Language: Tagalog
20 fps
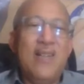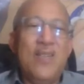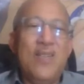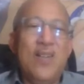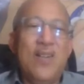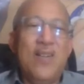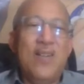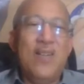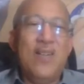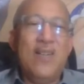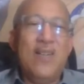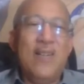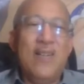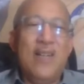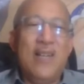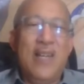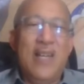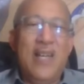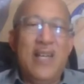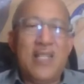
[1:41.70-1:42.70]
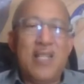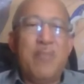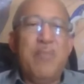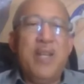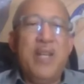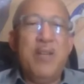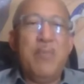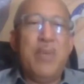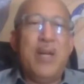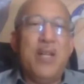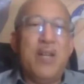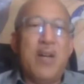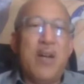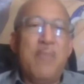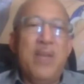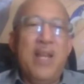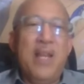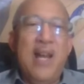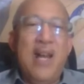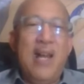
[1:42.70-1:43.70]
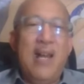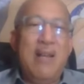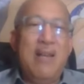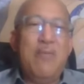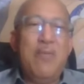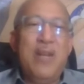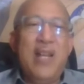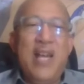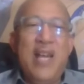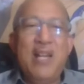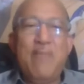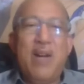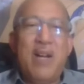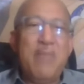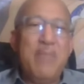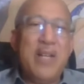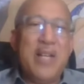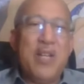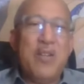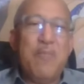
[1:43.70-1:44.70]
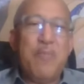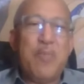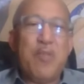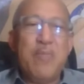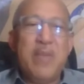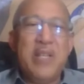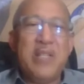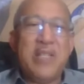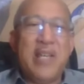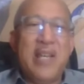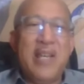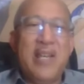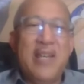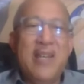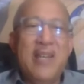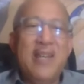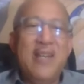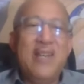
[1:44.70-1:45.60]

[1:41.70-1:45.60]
No? Mm. Eh, Mag- ano sabihin naman ng kabila, wala ano naman kami ganung promisa eh.